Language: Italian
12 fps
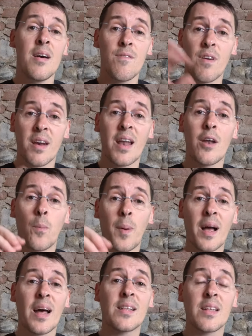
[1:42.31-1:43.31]
verranno
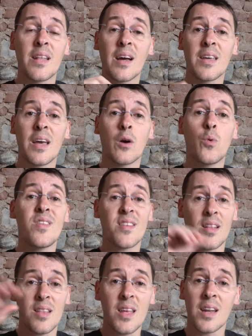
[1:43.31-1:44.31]
pagate da chi
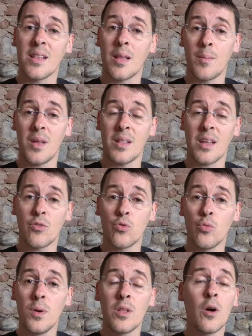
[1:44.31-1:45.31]
acquista direttamente a
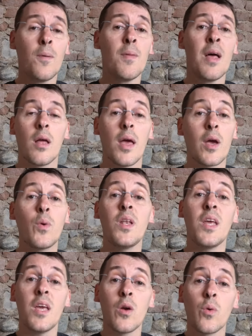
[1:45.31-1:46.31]
subito e
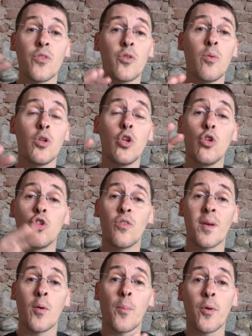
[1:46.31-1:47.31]
quindi in questo modo non
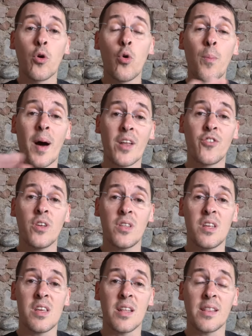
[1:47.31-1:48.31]
dovremo preoccuparci
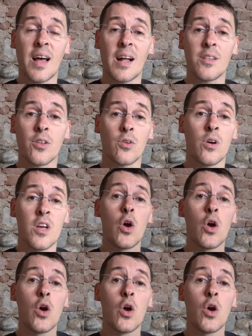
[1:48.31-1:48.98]
di nient'altro.